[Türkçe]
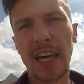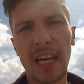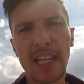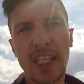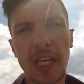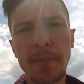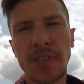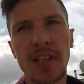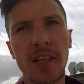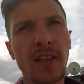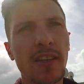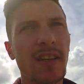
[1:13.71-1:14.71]
Yani
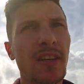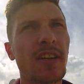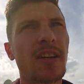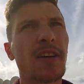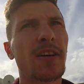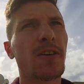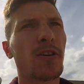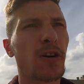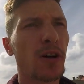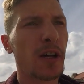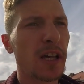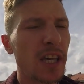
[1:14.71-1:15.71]
kimsenin
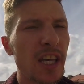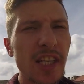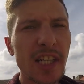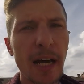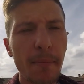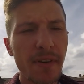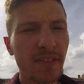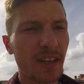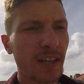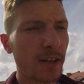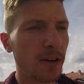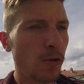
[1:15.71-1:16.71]

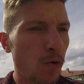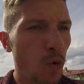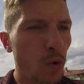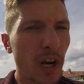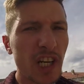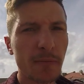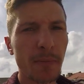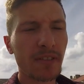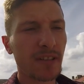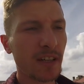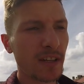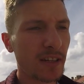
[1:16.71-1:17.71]
ilgilenmediği,
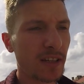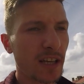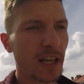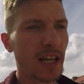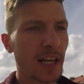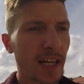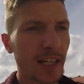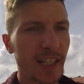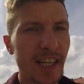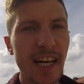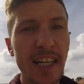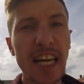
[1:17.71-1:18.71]
uğraşmadığı,
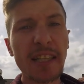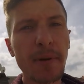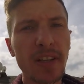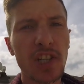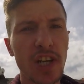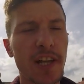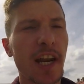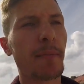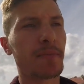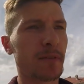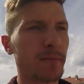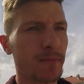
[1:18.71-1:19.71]
cesaret etmediği şeyleri
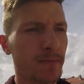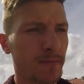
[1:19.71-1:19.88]
yaptım.